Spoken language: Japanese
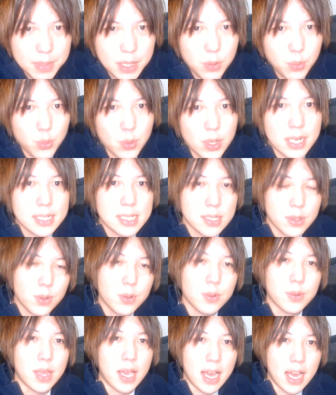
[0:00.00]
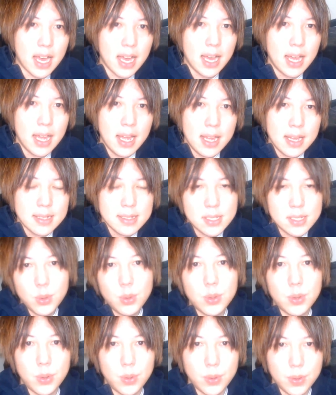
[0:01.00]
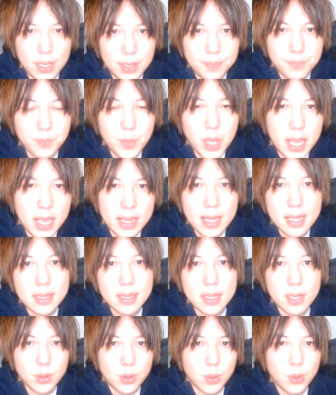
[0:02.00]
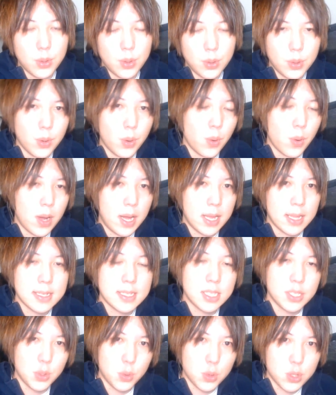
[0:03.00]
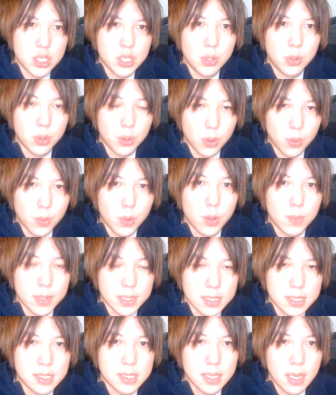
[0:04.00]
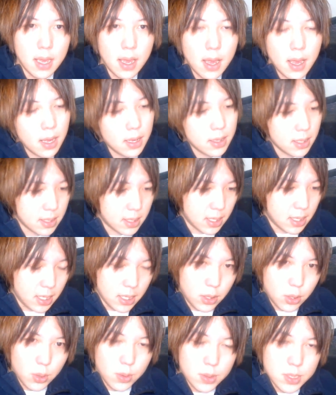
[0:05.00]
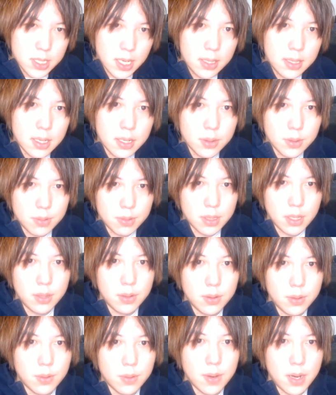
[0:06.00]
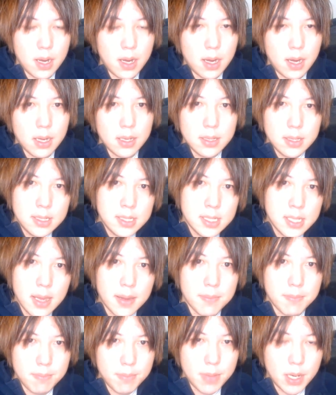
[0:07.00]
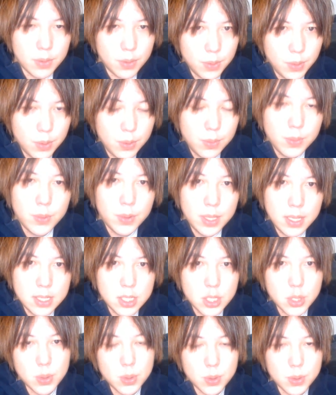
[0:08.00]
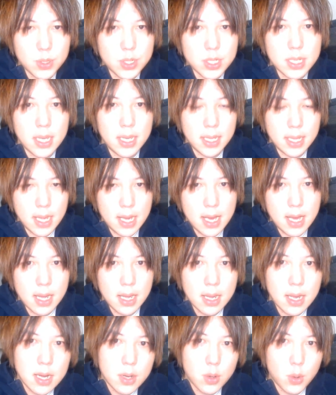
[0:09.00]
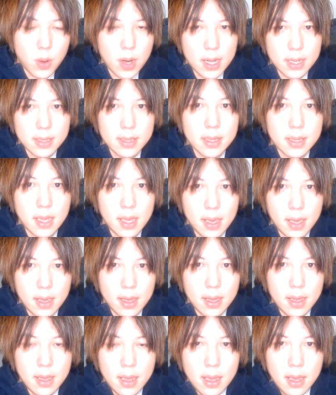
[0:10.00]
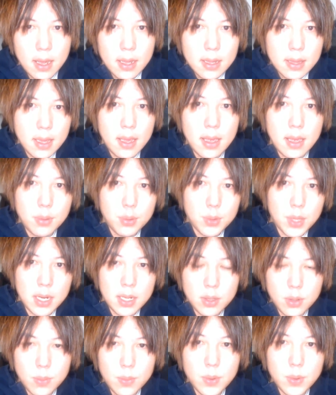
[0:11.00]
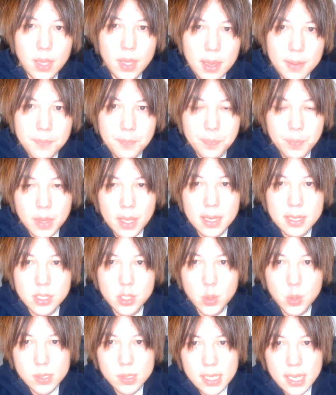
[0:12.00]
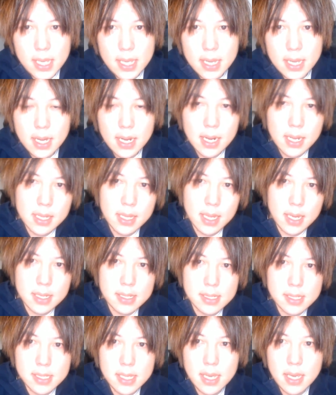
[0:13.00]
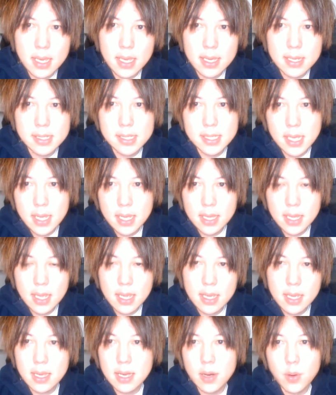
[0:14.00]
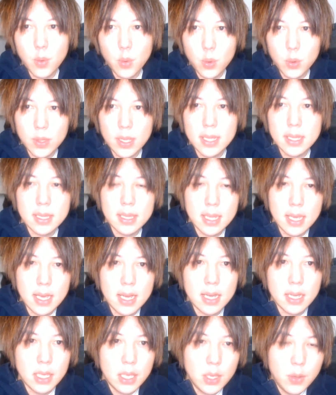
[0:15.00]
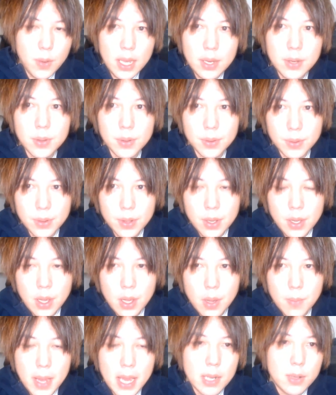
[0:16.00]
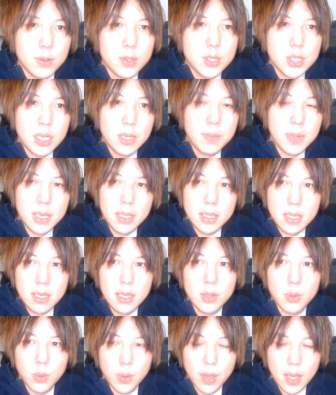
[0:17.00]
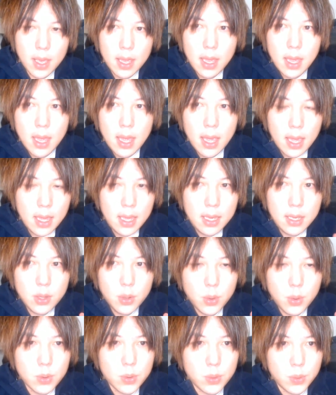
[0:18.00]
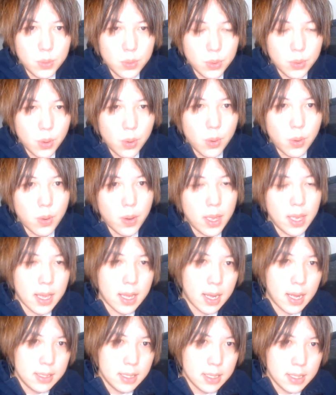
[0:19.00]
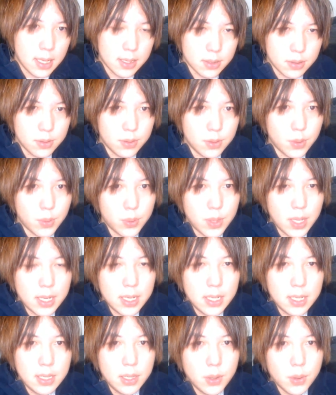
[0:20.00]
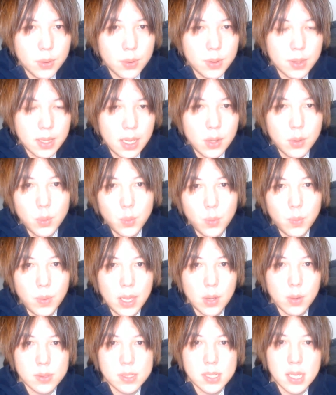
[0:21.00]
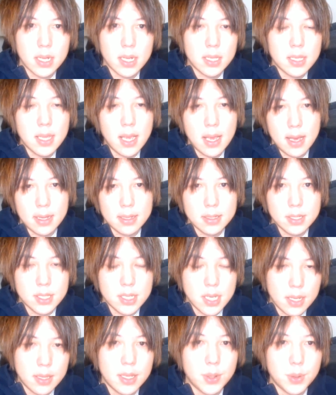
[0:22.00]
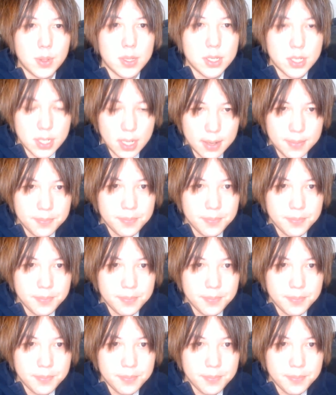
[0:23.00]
深そうな騒動にえなってるというお話をしようと思いますでキッドチャンネルっていうのは以前、まあ、ウームに所属していた過去があってで2人ともね女性から男性へ性転換を行ったいわゆる、まあ、LGBT のねエイト君と、えカナダ君の2人によって運営をされてたチャンネルでした